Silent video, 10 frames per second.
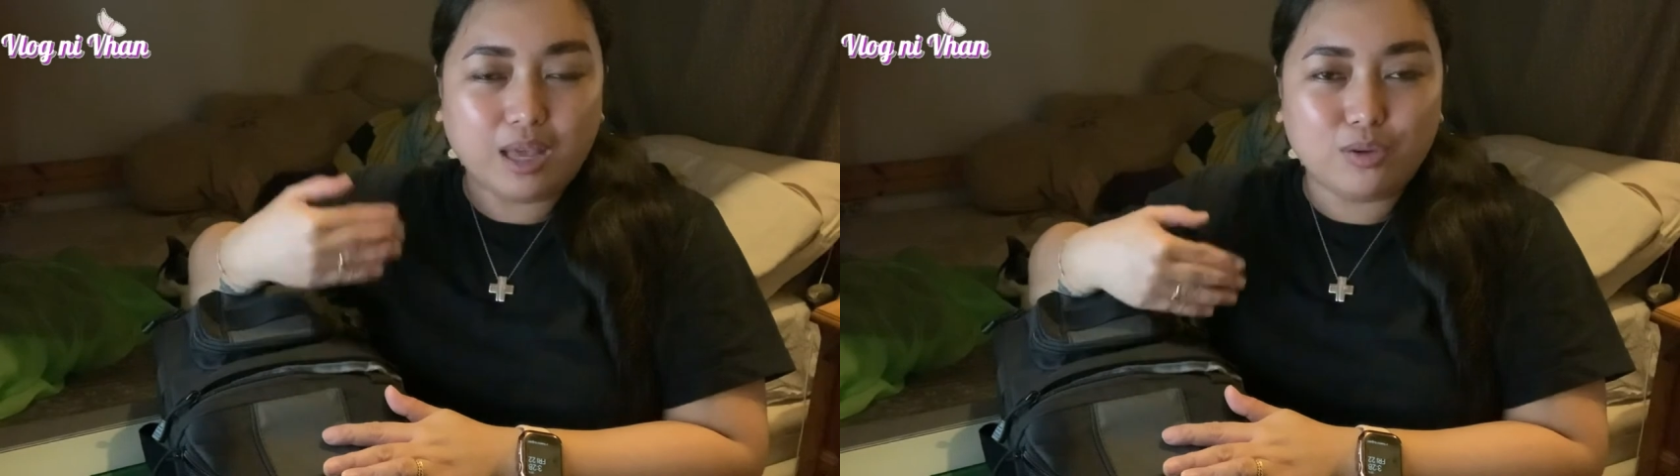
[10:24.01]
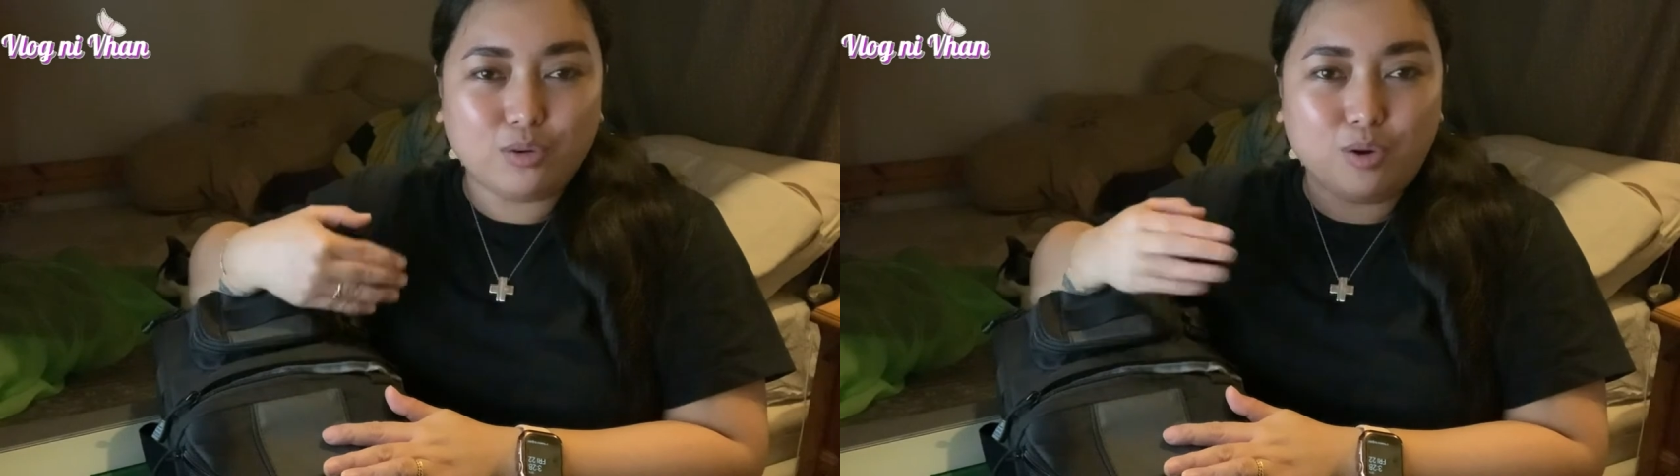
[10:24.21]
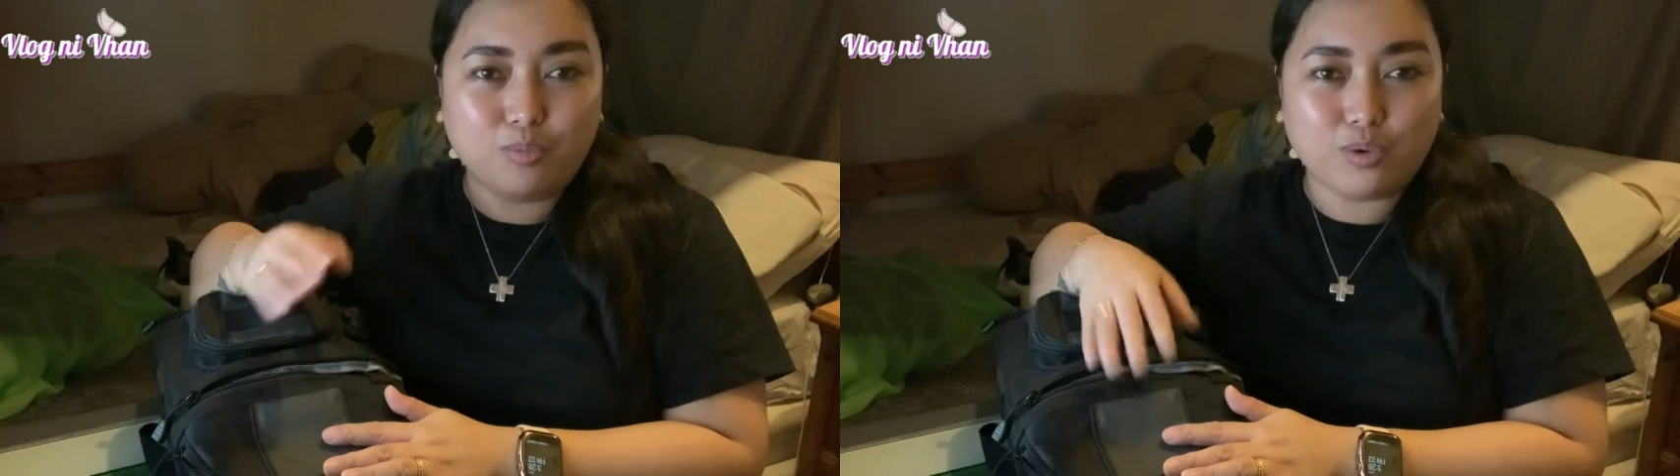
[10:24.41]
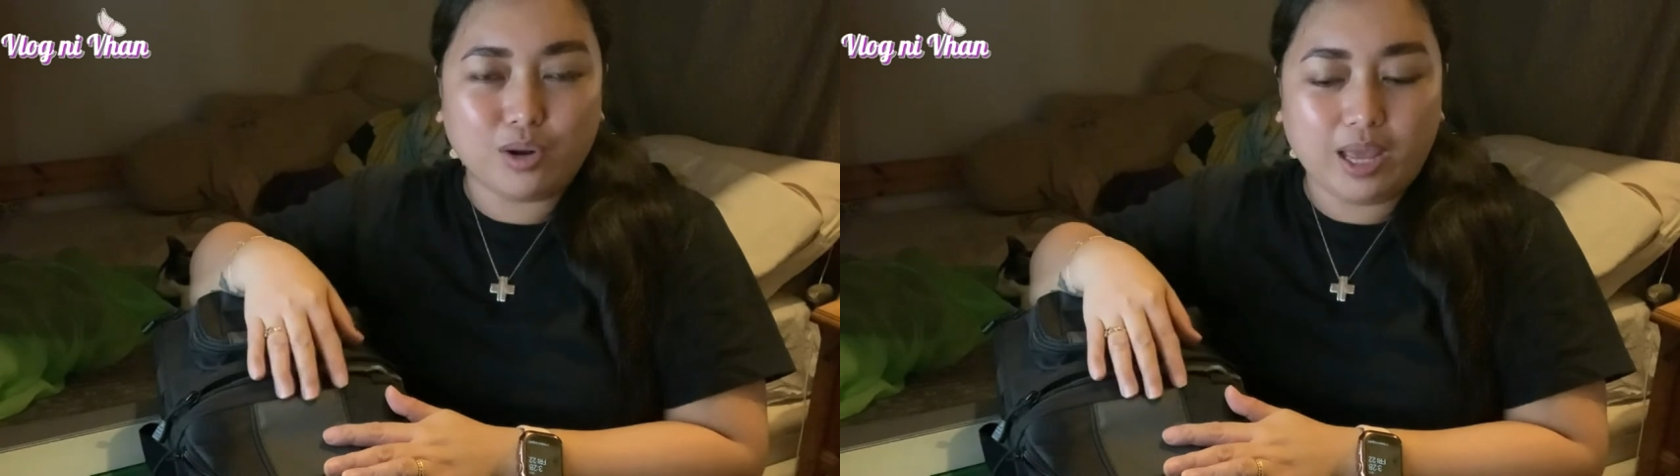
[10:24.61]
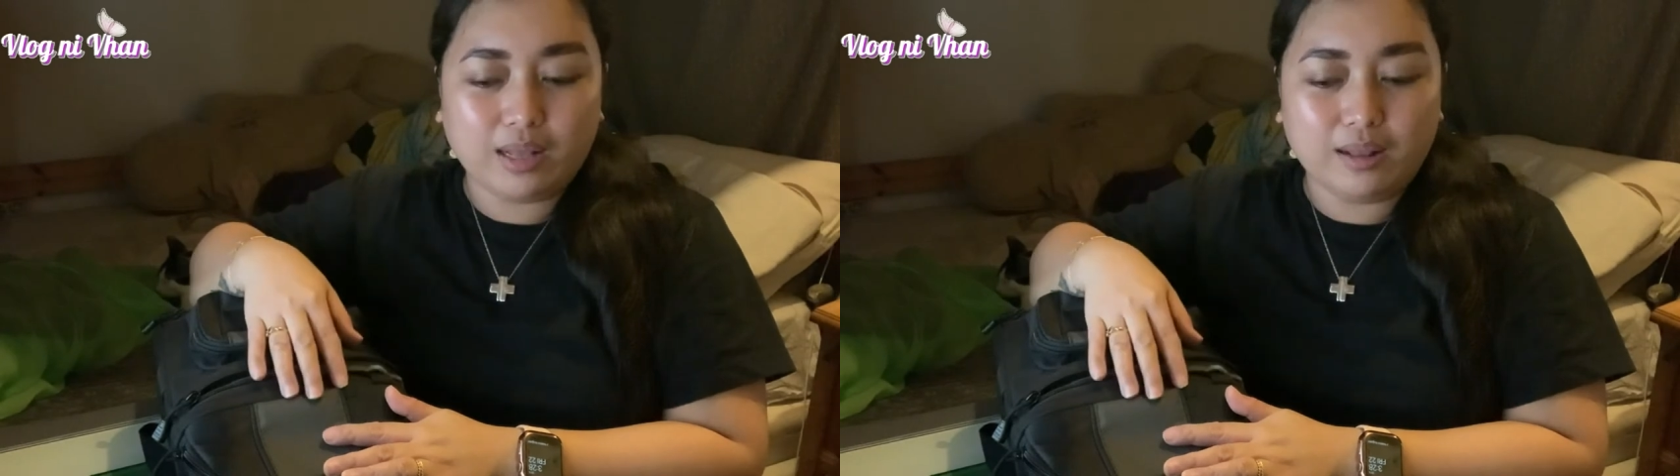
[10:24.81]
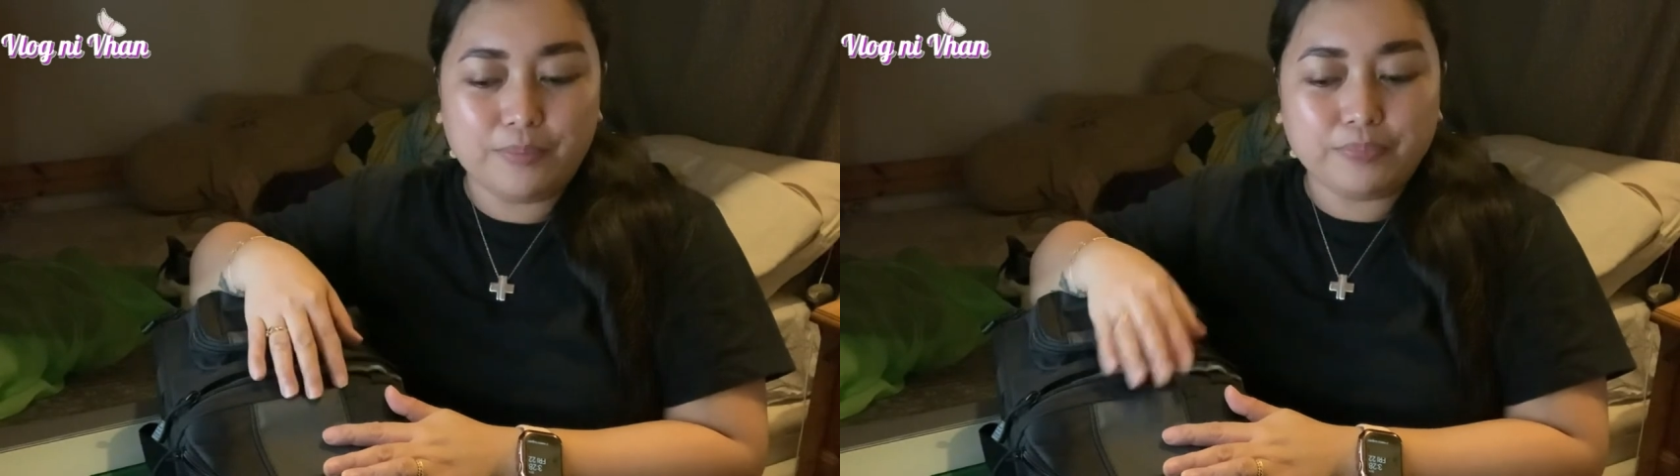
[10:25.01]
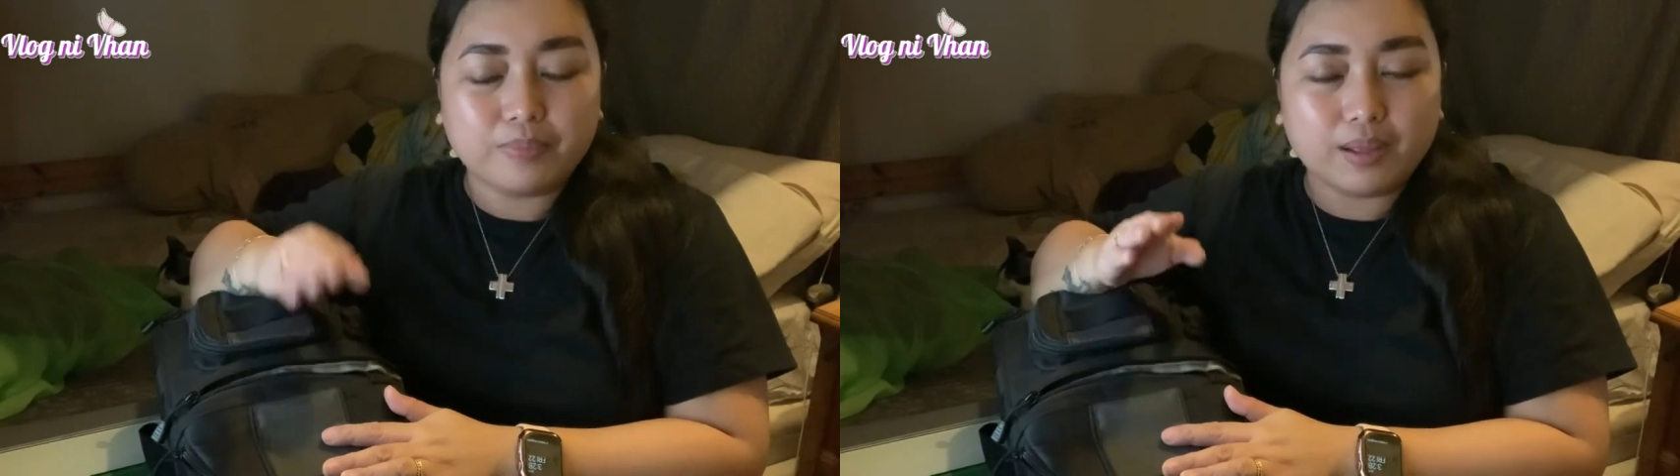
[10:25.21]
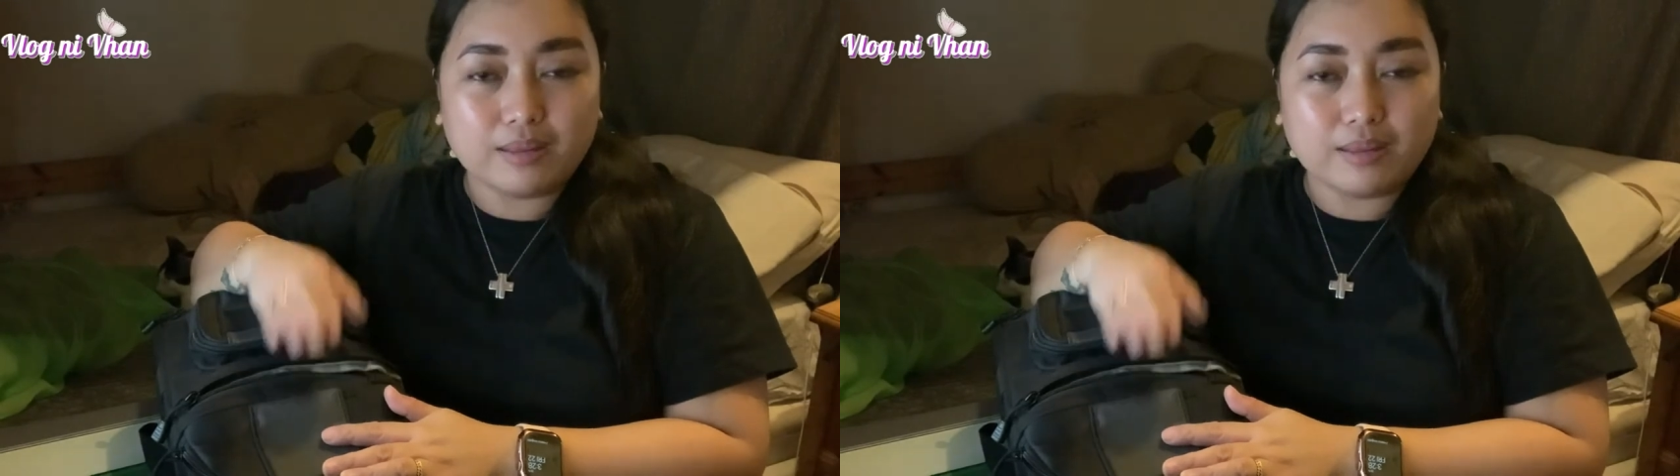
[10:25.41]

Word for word: akin yung GoPro 9.